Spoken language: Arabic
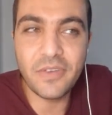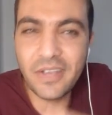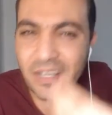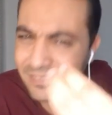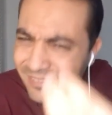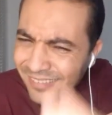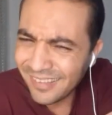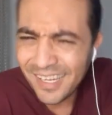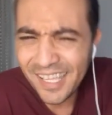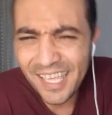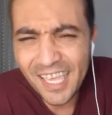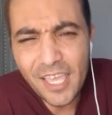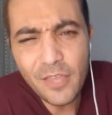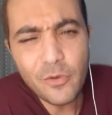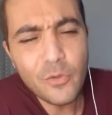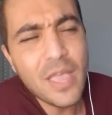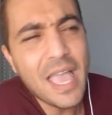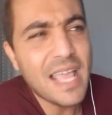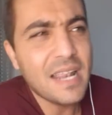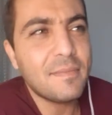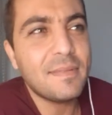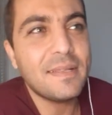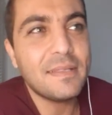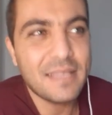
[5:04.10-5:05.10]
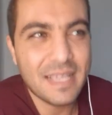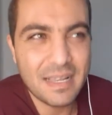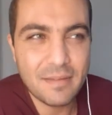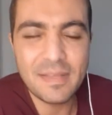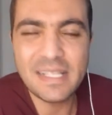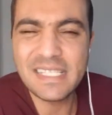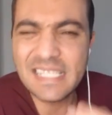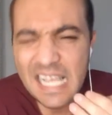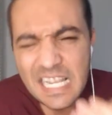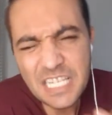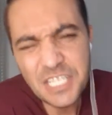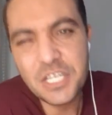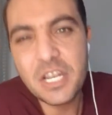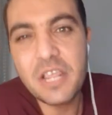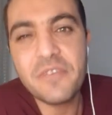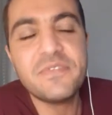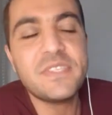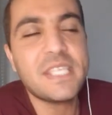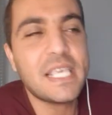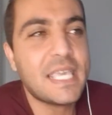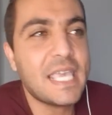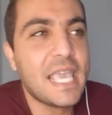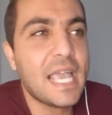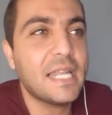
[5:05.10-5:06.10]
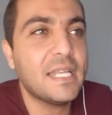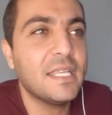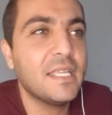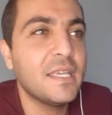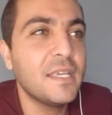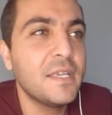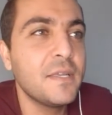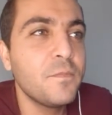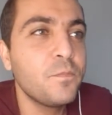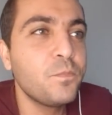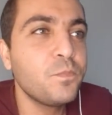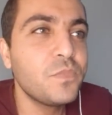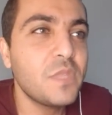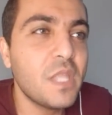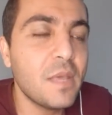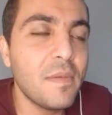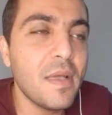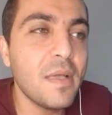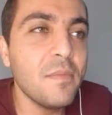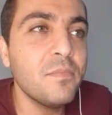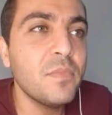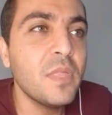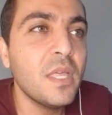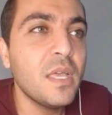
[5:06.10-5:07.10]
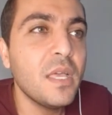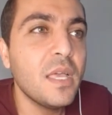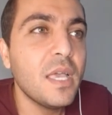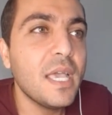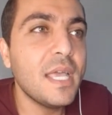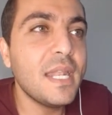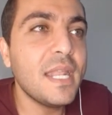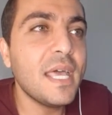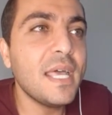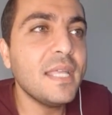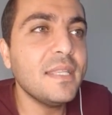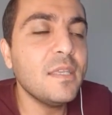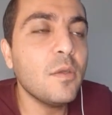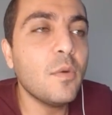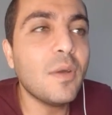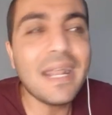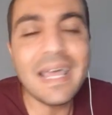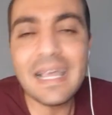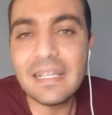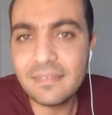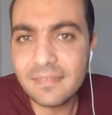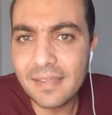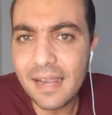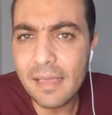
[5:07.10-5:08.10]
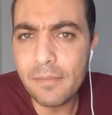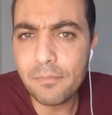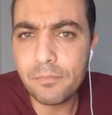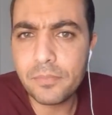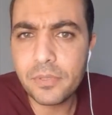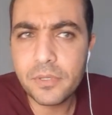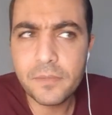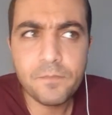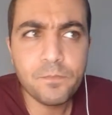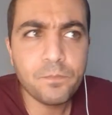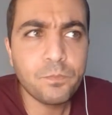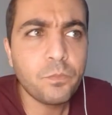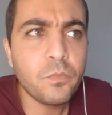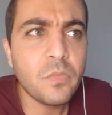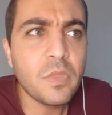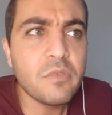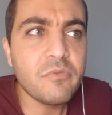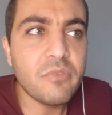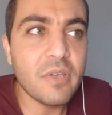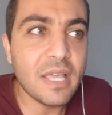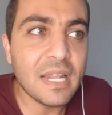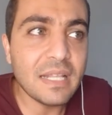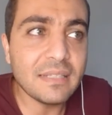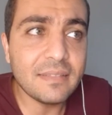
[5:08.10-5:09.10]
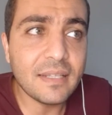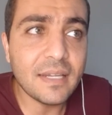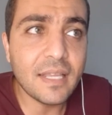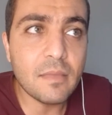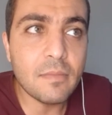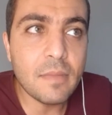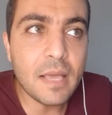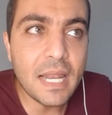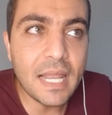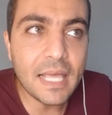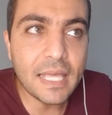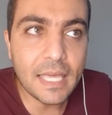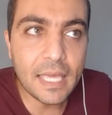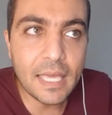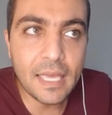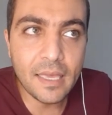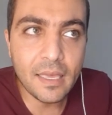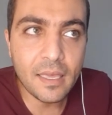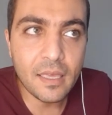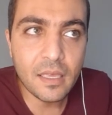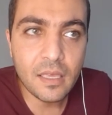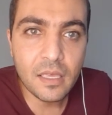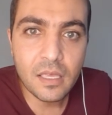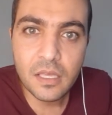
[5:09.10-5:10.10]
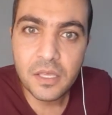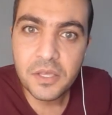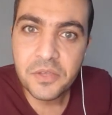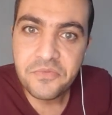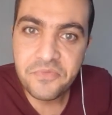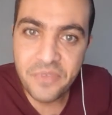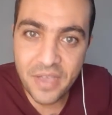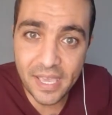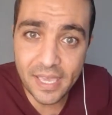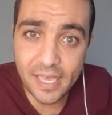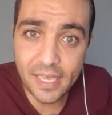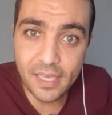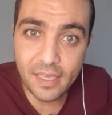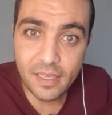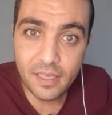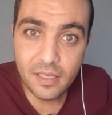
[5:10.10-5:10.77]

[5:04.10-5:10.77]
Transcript: فكتر خيره يعني ما يعني ما تزعلش نفسك يعني تمام هنا دي ورقه تراب فهنا ترجمها لك ايه فخ